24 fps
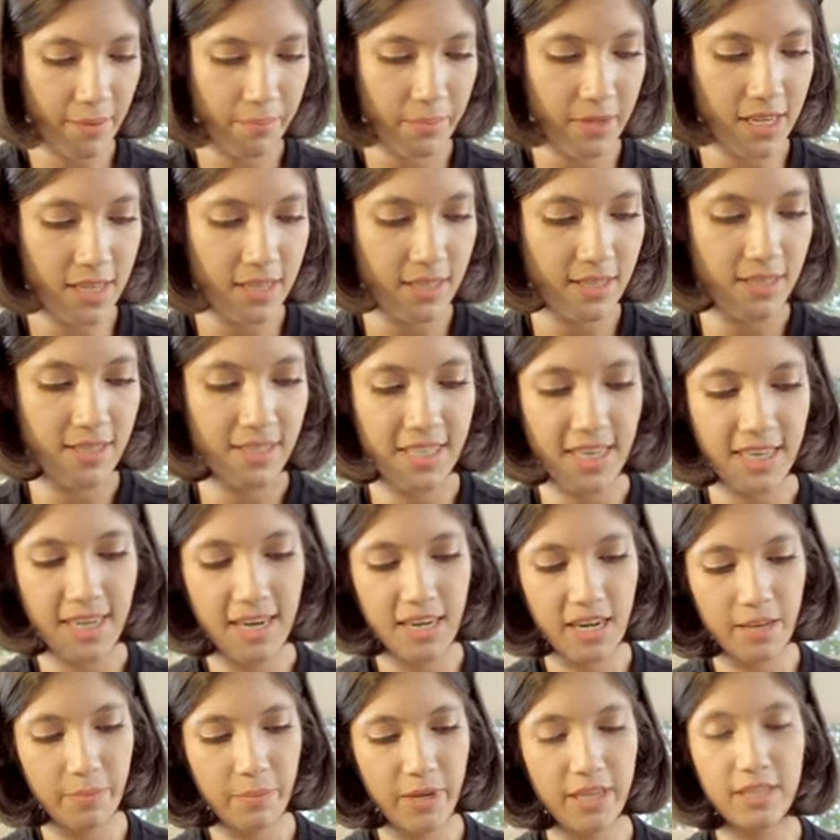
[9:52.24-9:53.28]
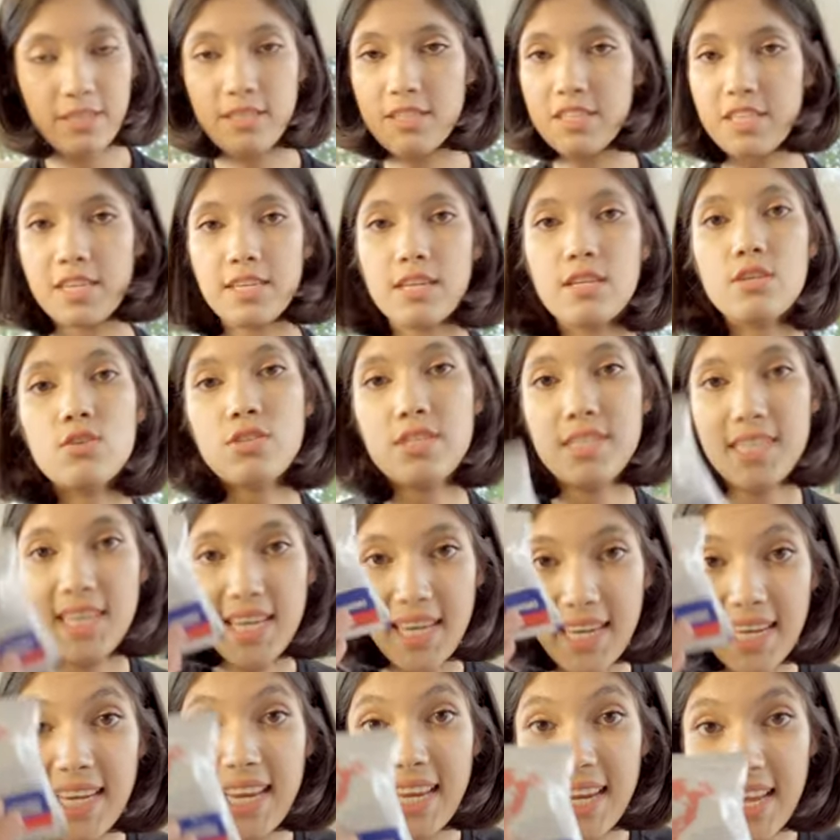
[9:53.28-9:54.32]
আপনি যেটা নেবেন সেটা হচ্ছে
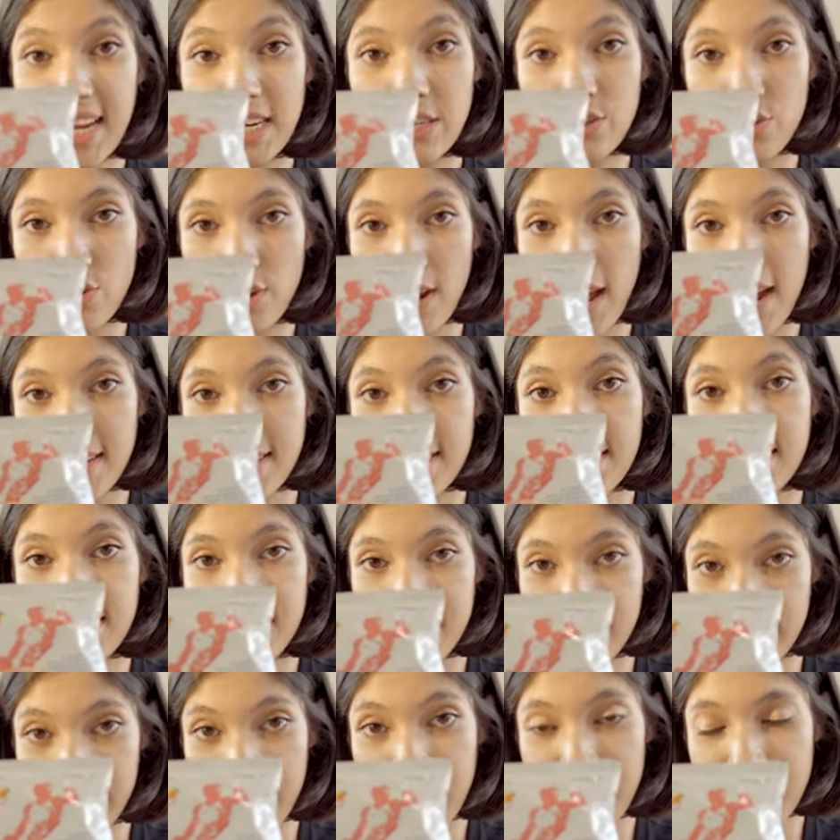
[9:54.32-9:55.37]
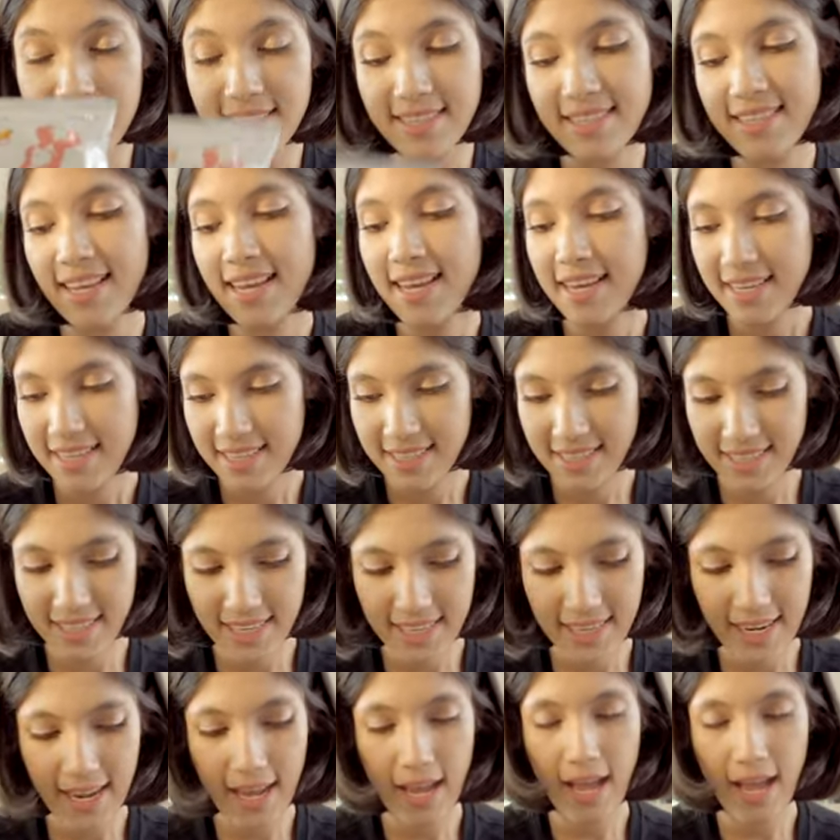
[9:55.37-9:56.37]
ইলেকট্রোলাইট ড্রিঙ্কস যেটা